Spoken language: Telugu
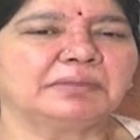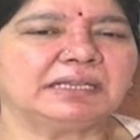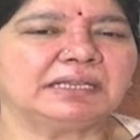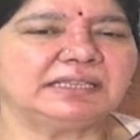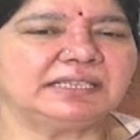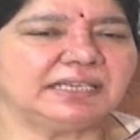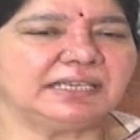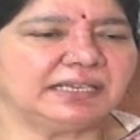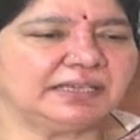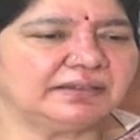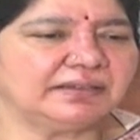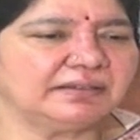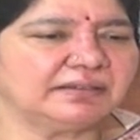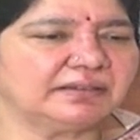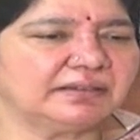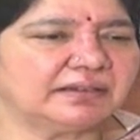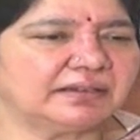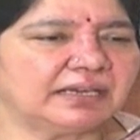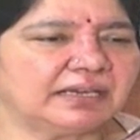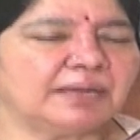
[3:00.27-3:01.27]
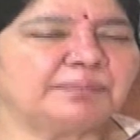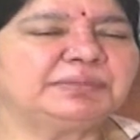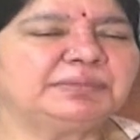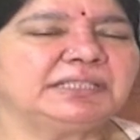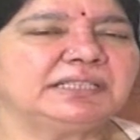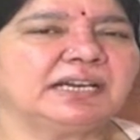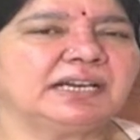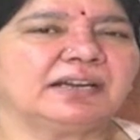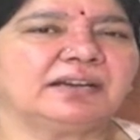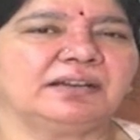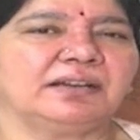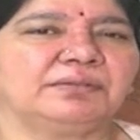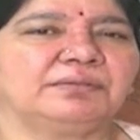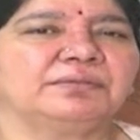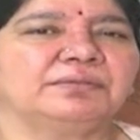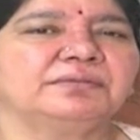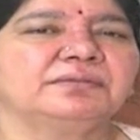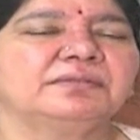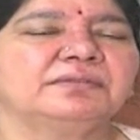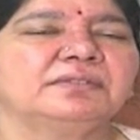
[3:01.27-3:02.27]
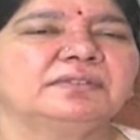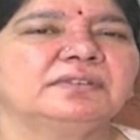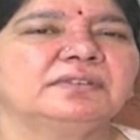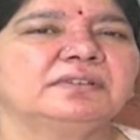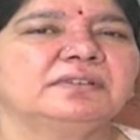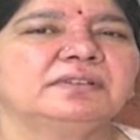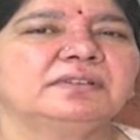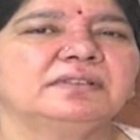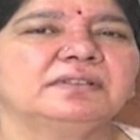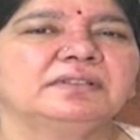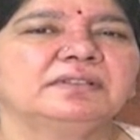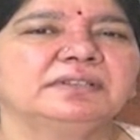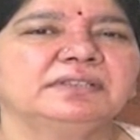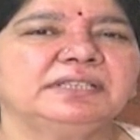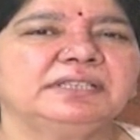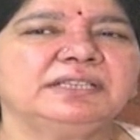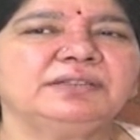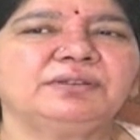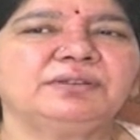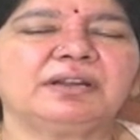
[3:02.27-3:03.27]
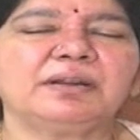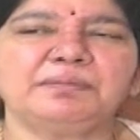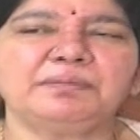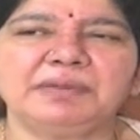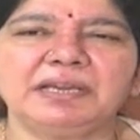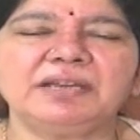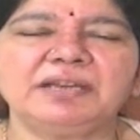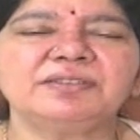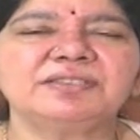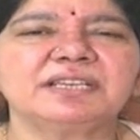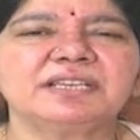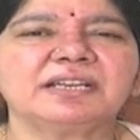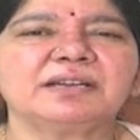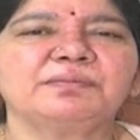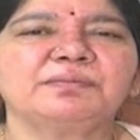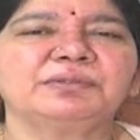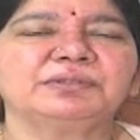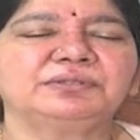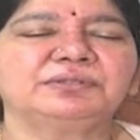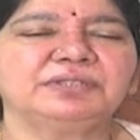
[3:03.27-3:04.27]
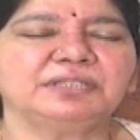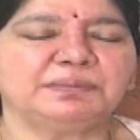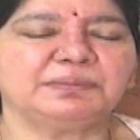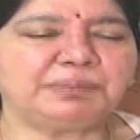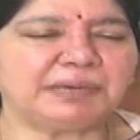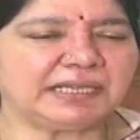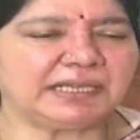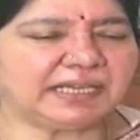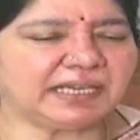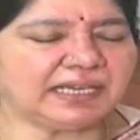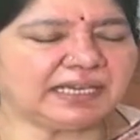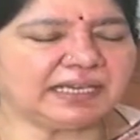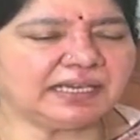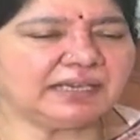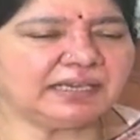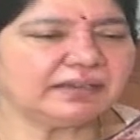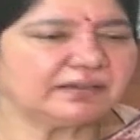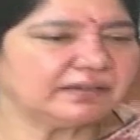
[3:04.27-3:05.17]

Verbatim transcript: మంది లబ్ధిదారులకు దీని ద్వారా మేలు జరగబోతుంది ఇప్పటికే